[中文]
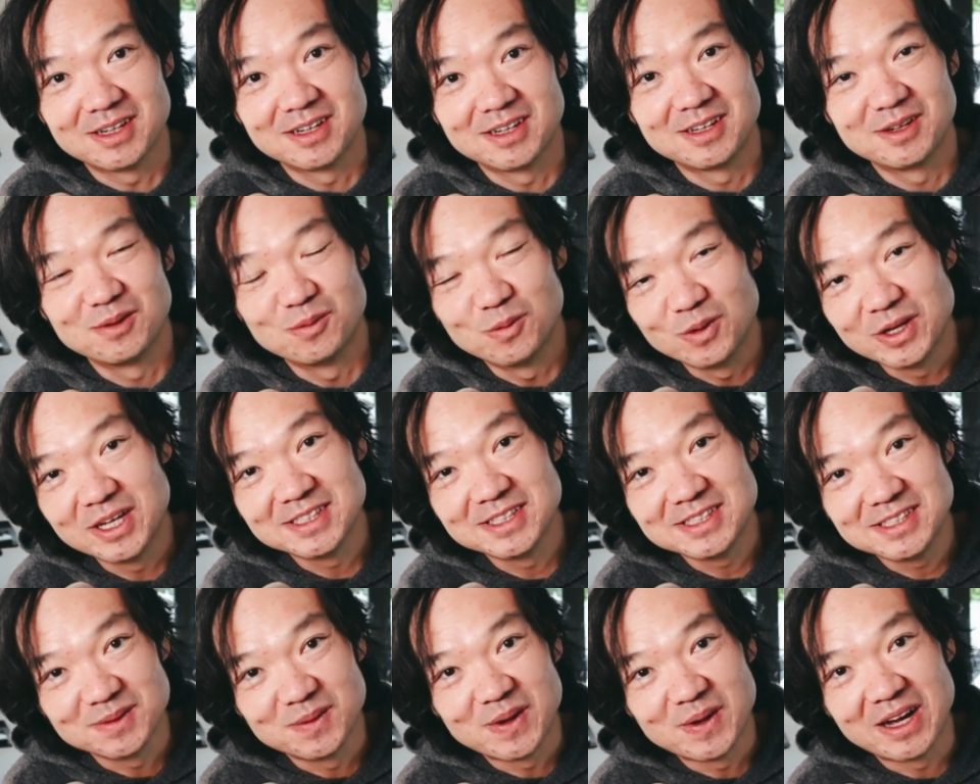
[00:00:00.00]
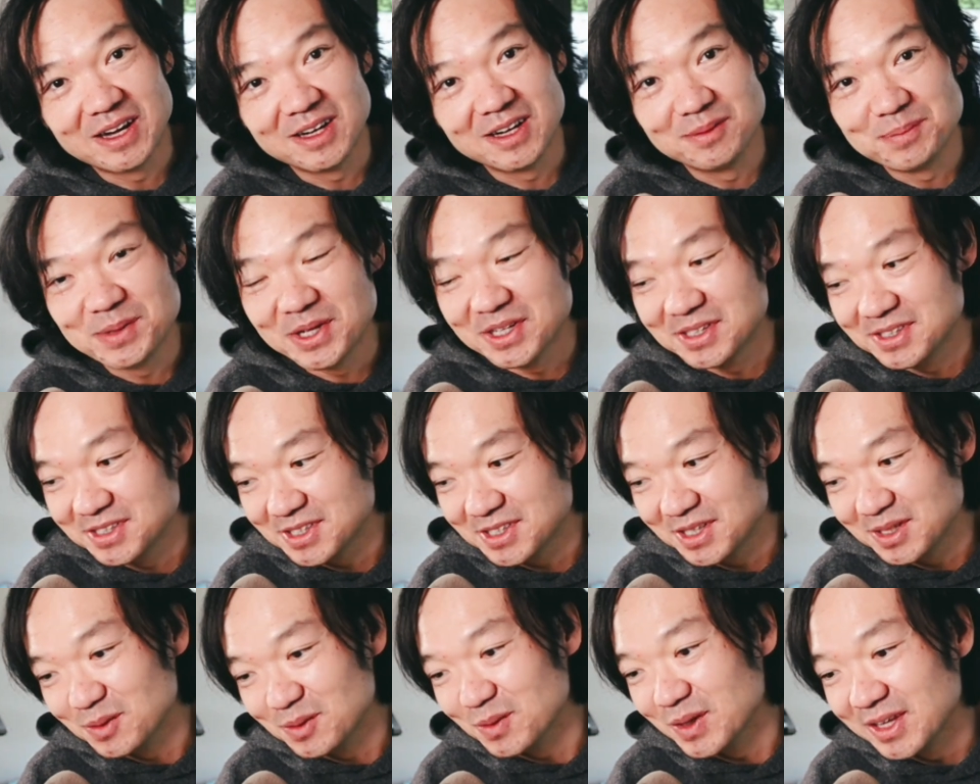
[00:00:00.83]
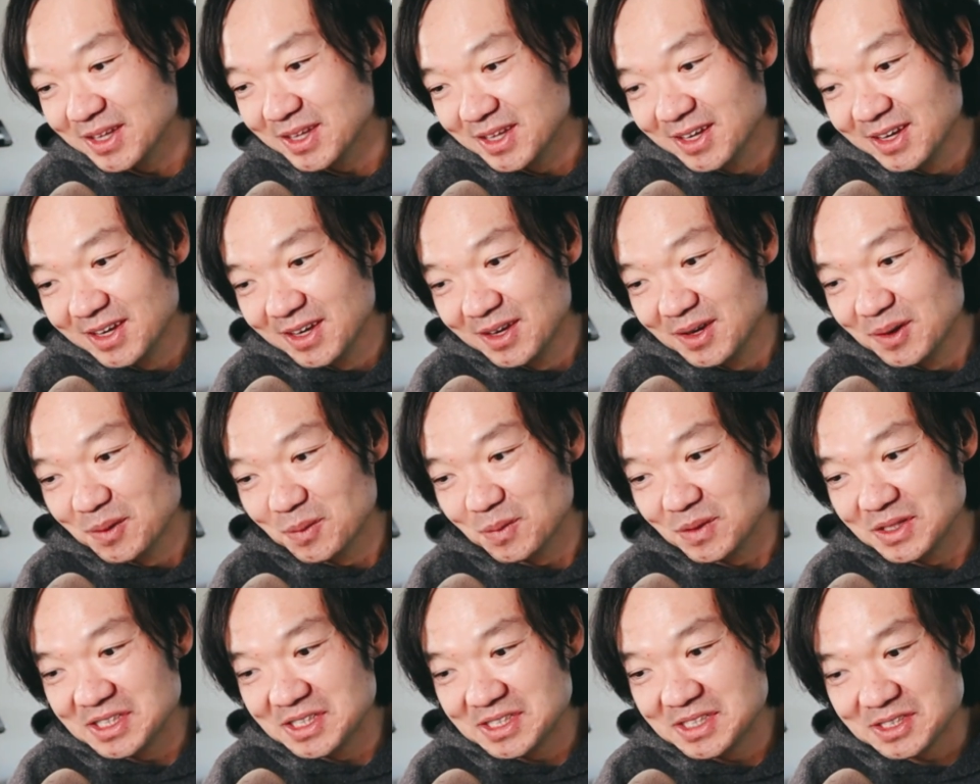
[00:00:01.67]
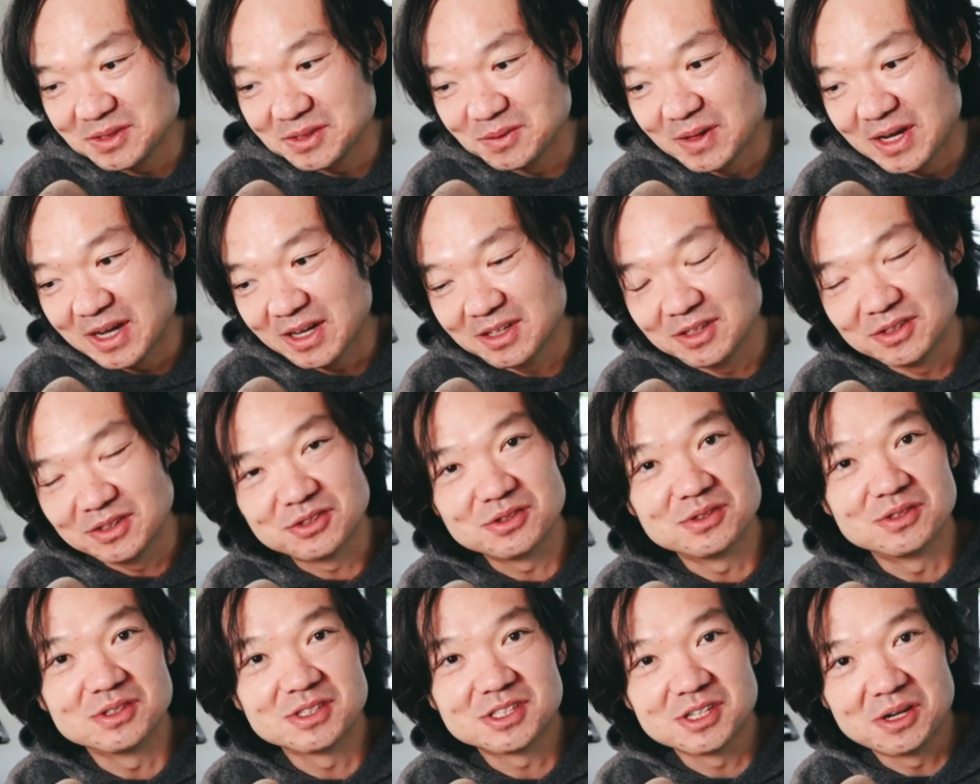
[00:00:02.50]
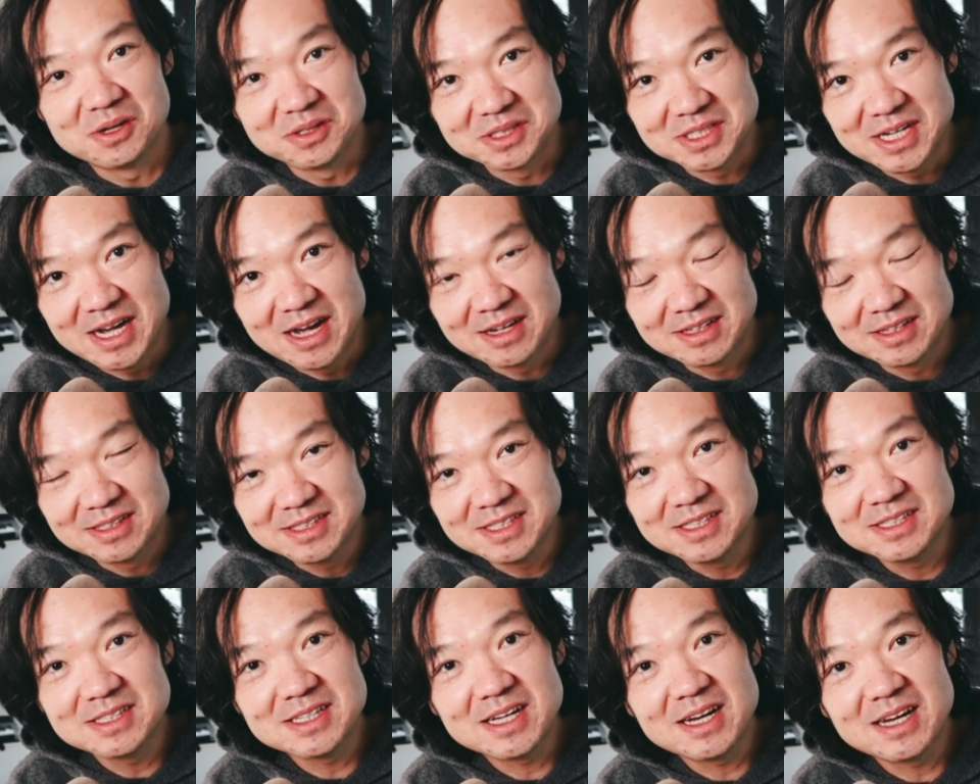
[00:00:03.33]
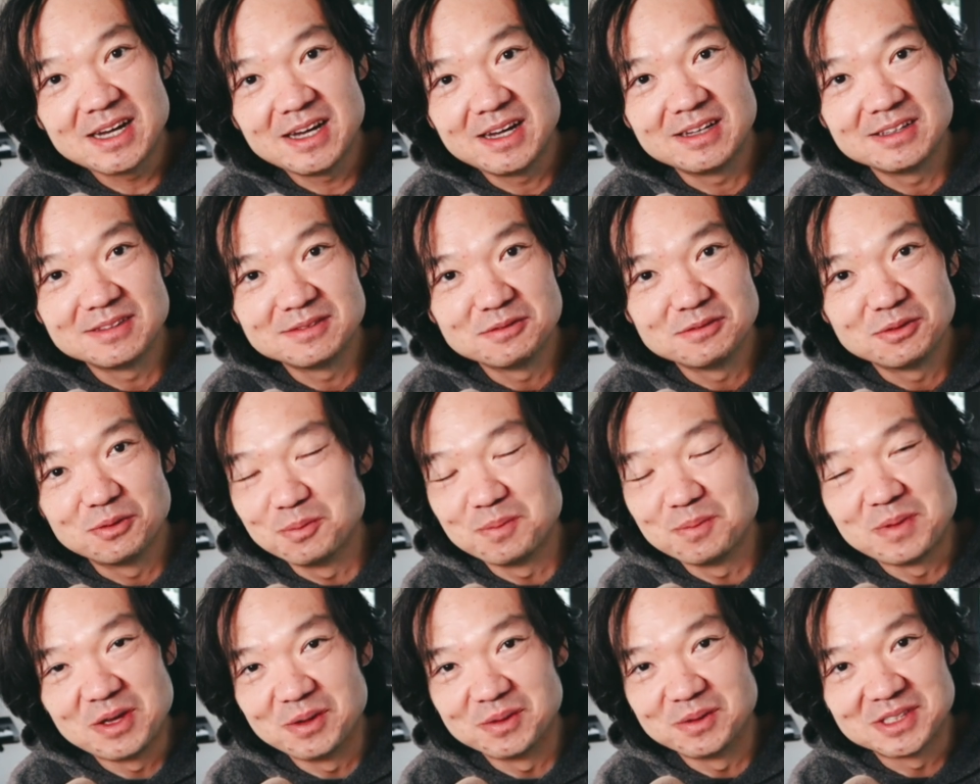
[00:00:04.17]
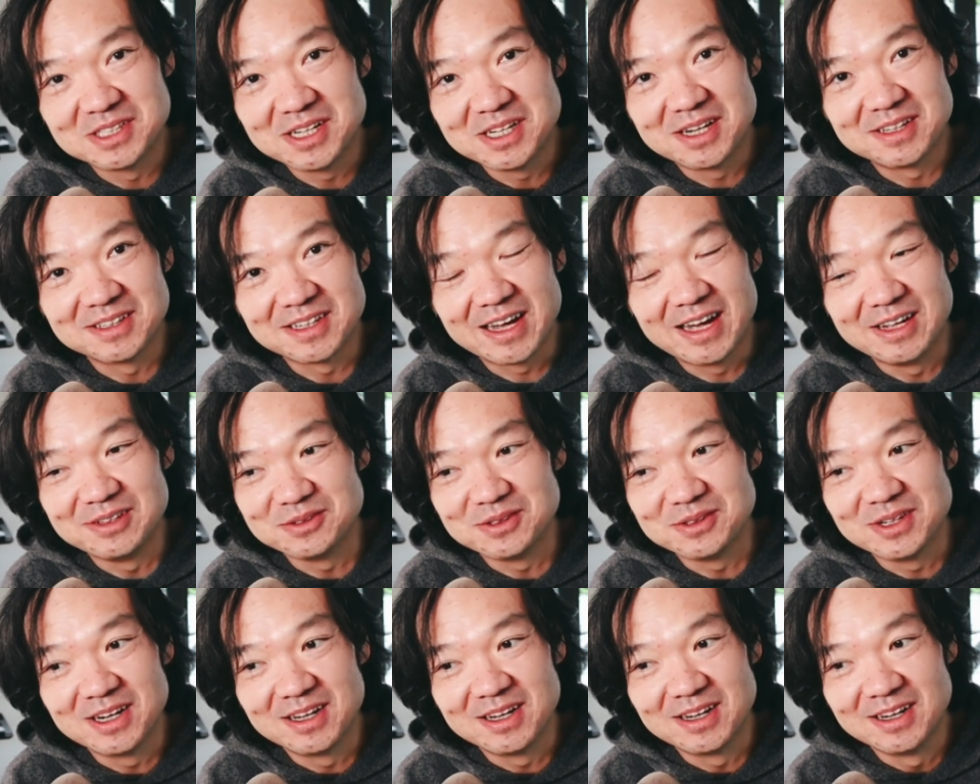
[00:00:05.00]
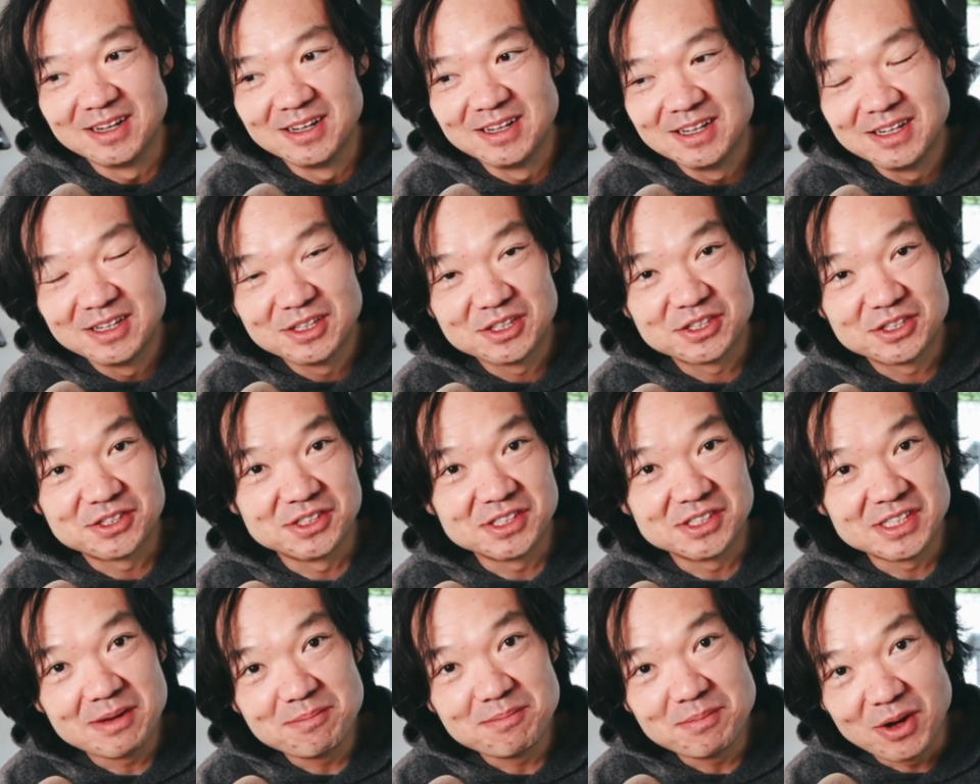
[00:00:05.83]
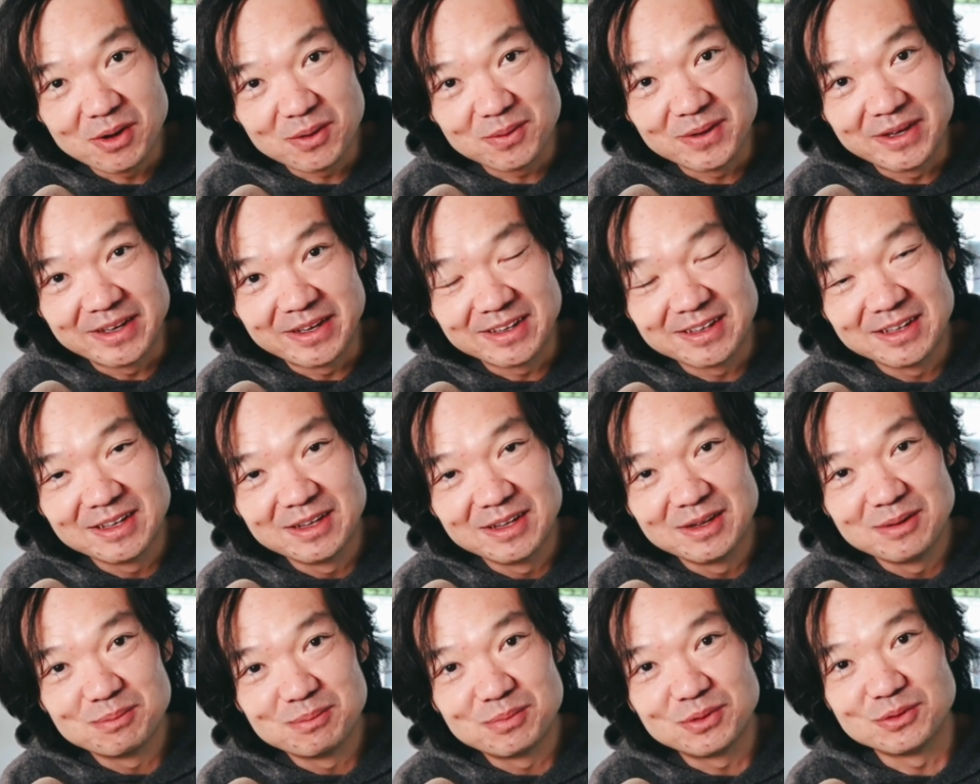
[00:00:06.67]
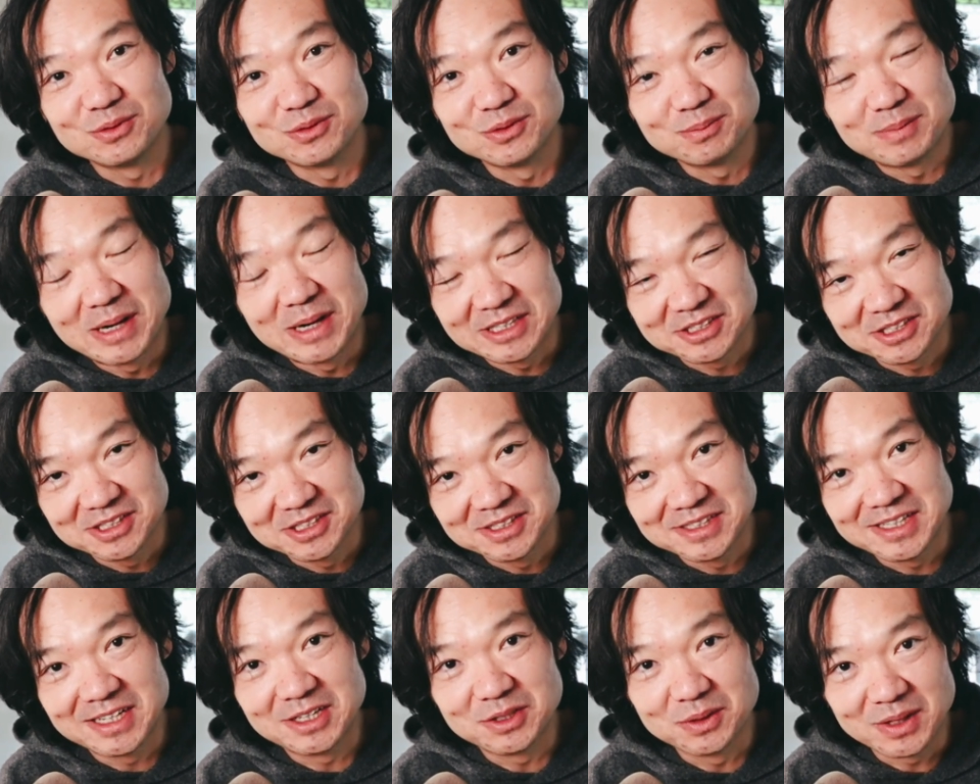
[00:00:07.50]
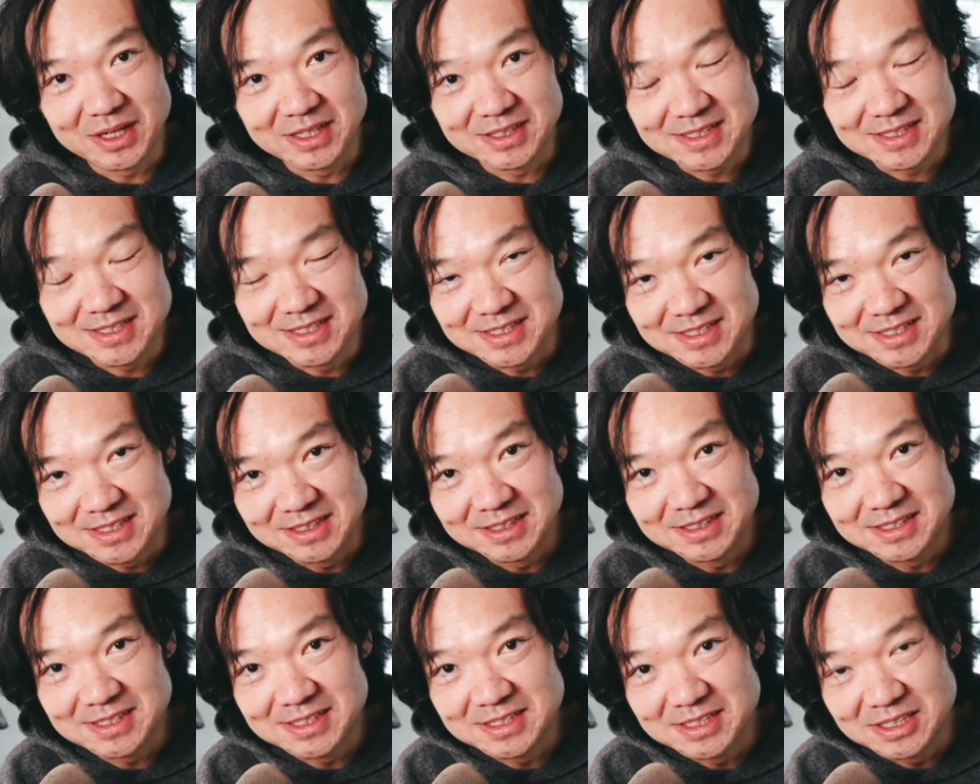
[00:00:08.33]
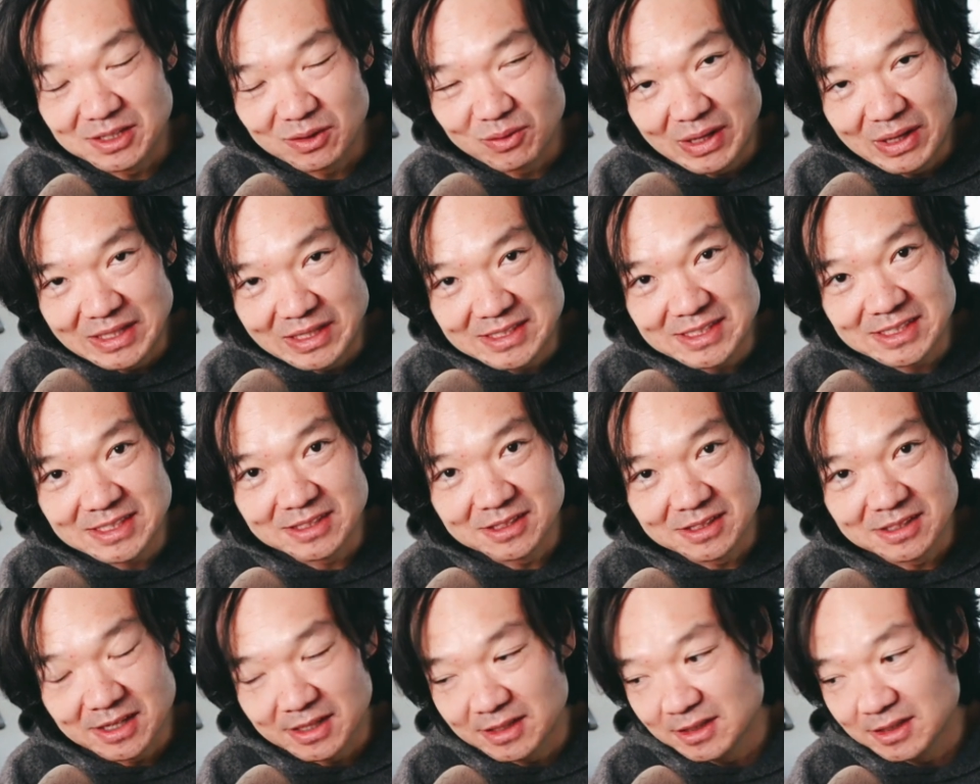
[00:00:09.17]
我也喜欢和别人争论，我也喜欢各种吵架。现在我没有这样的感觉了。时间宝贵，不如把时间留给自己和自己关心的人。